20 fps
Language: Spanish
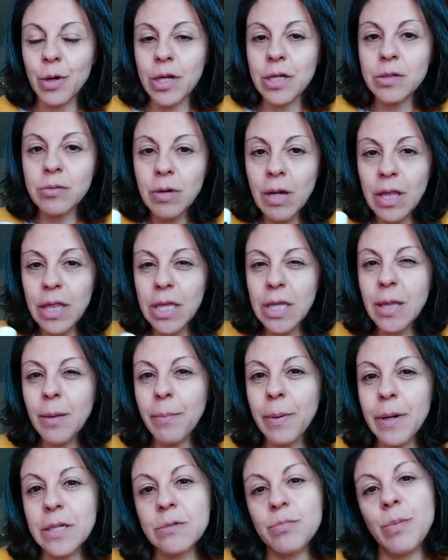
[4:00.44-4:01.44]
porque es un aceite
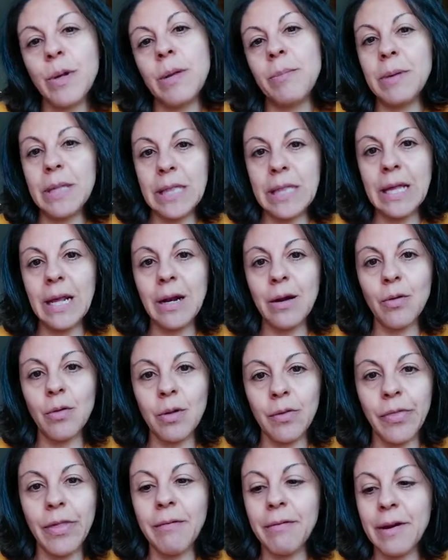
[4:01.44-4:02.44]
para
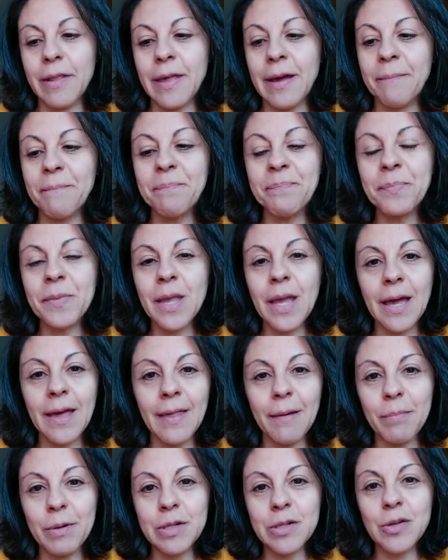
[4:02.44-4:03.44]
experimentarlo, de verdad.
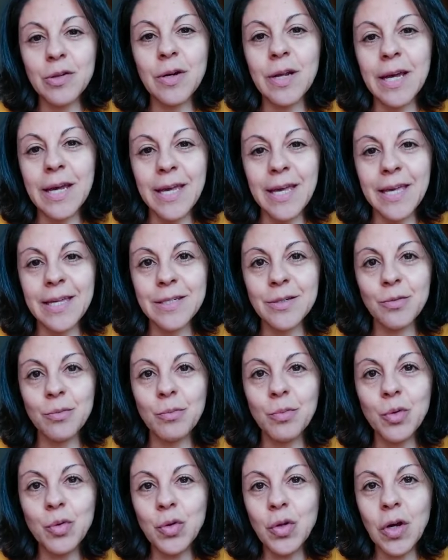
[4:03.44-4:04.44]
Cada persona es
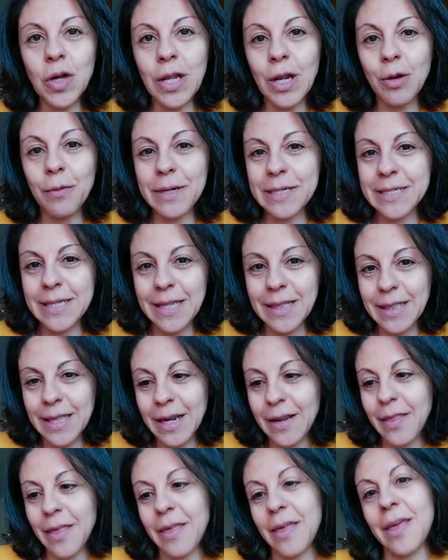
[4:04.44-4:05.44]
un mundo y lo va a
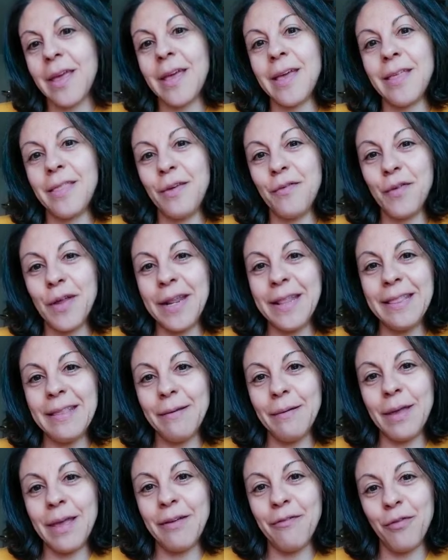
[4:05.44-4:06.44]
sentir de
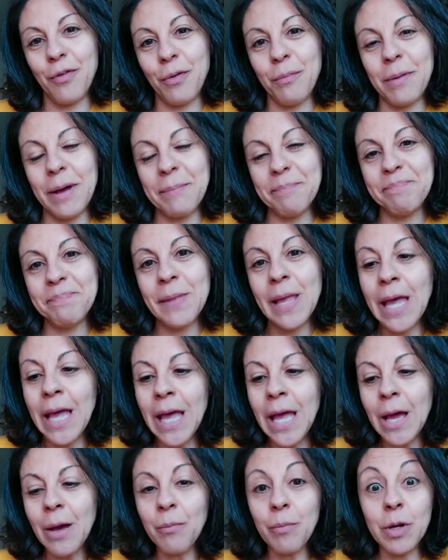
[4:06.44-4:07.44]
diferente forma.
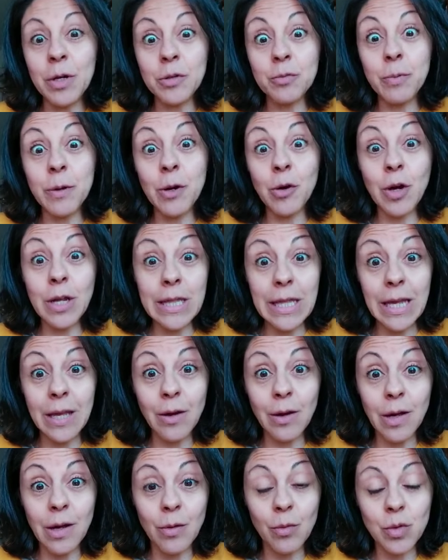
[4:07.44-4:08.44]
Bueno, espero que te
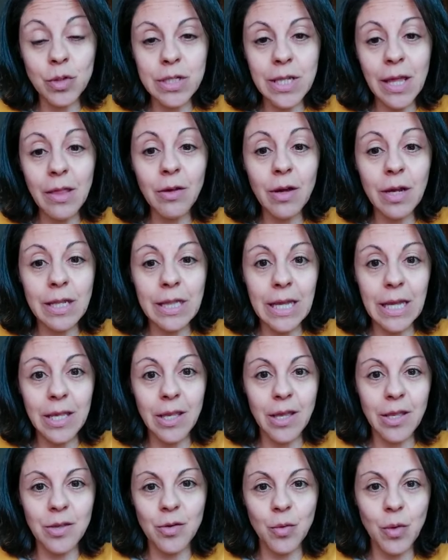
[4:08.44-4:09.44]
haya gustado que te
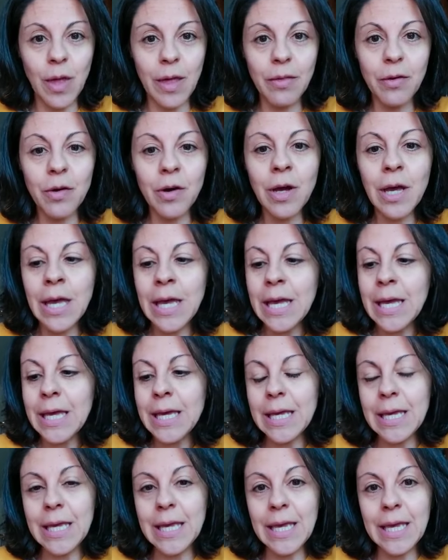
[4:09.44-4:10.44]
haya ayudado
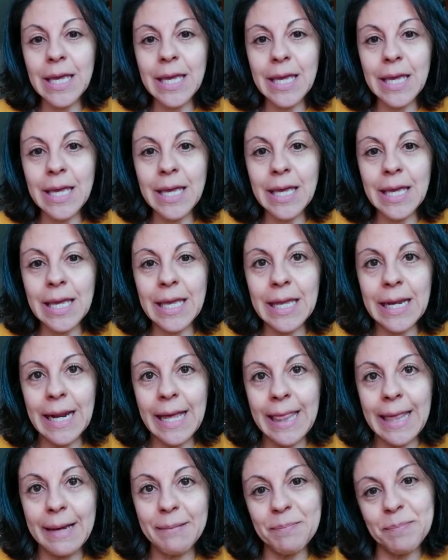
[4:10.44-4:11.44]
y, y
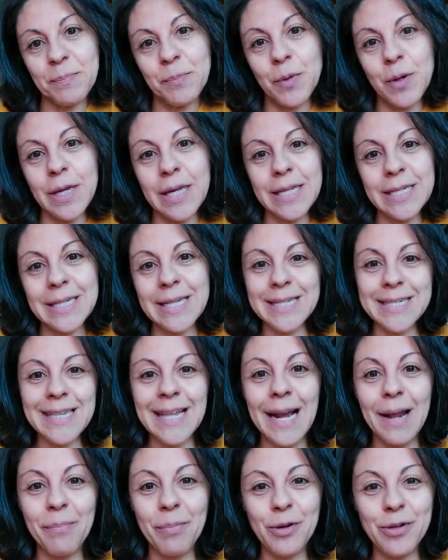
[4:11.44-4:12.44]
nada, pues
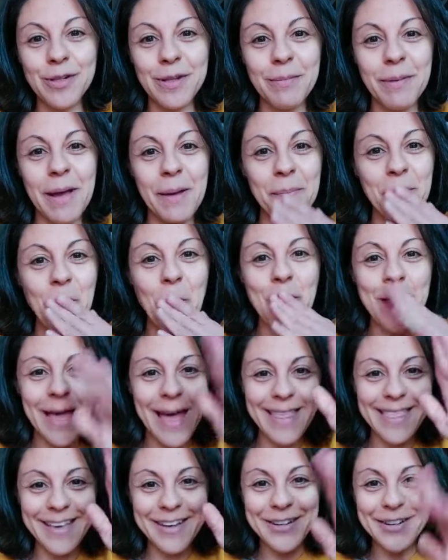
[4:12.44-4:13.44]
hasta la próxima.
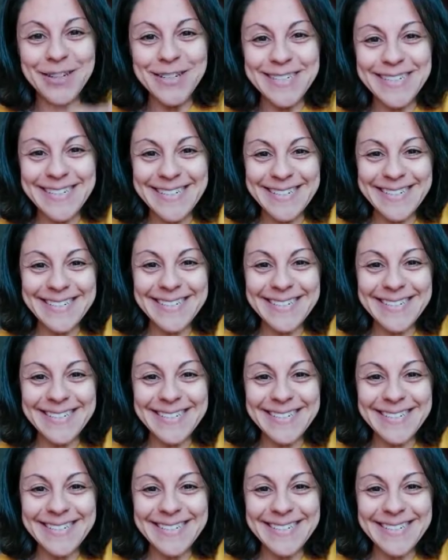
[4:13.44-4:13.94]
Adiós.